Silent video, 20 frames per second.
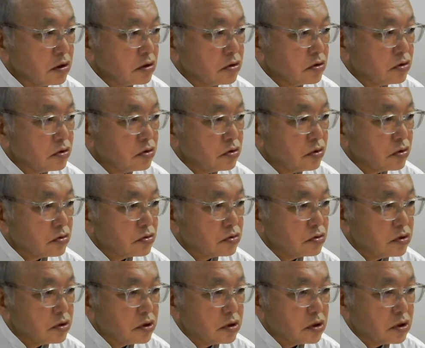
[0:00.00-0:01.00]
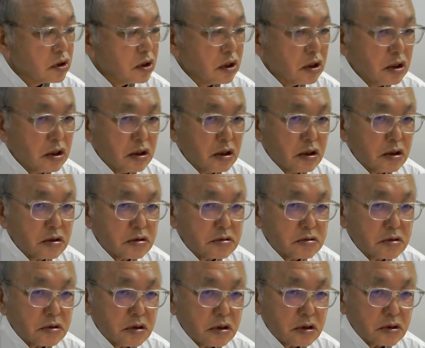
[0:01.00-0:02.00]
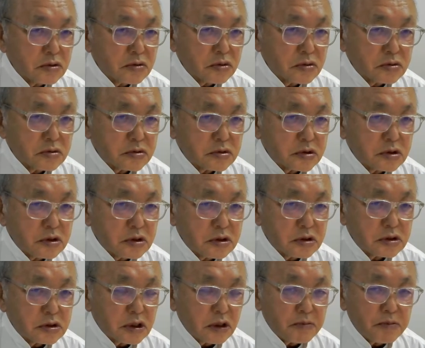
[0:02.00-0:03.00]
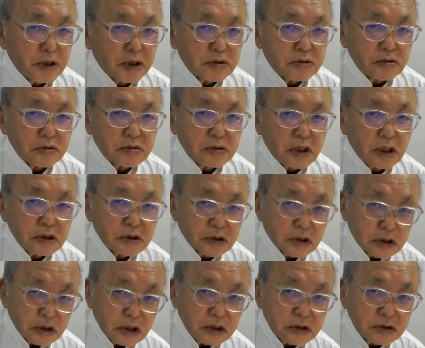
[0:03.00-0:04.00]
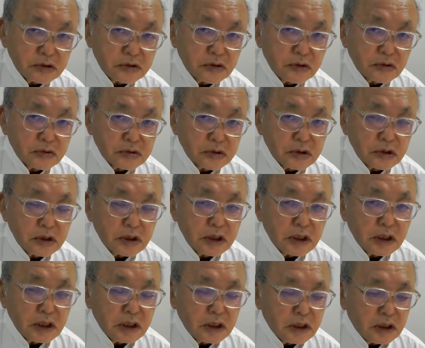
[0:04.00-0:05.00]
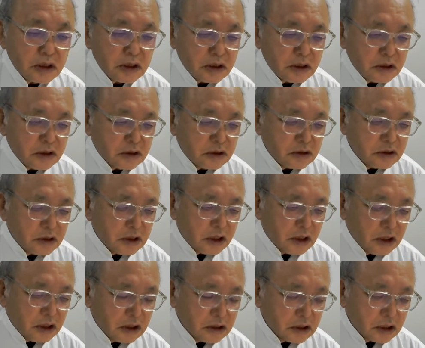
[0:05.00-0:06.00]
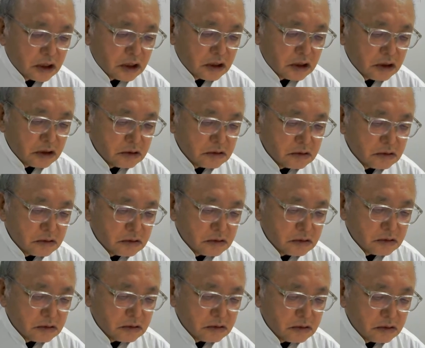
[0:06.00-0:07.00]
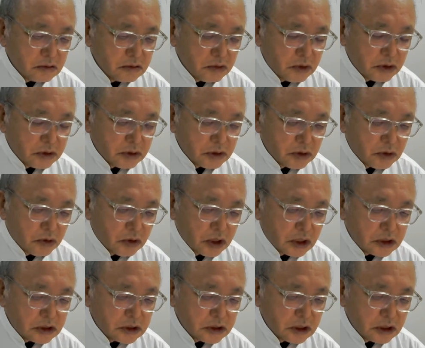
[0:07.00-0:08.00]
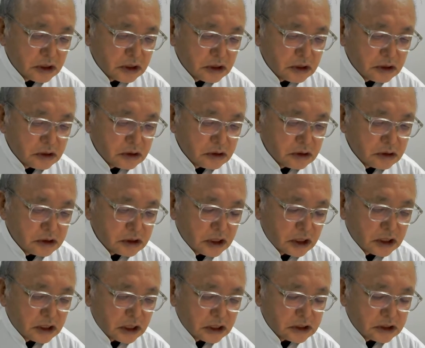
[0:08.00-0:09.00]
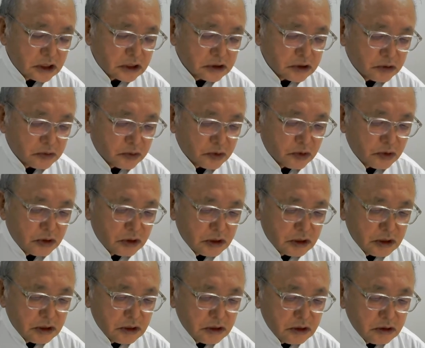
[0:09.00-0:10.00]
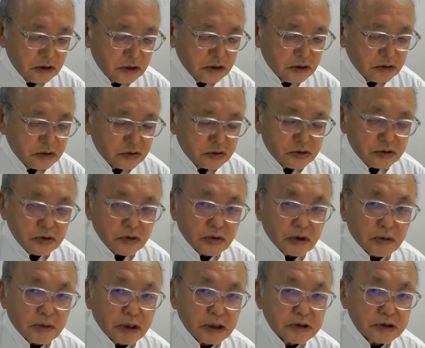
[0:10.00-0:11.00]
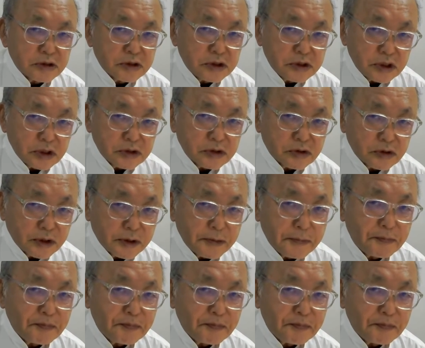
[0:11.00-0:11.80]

10億人が、えーと、月300ドルぐらいですかね10億人いやだから我々誤解しないしちゃいがちですけども中国は貧しいんですよね、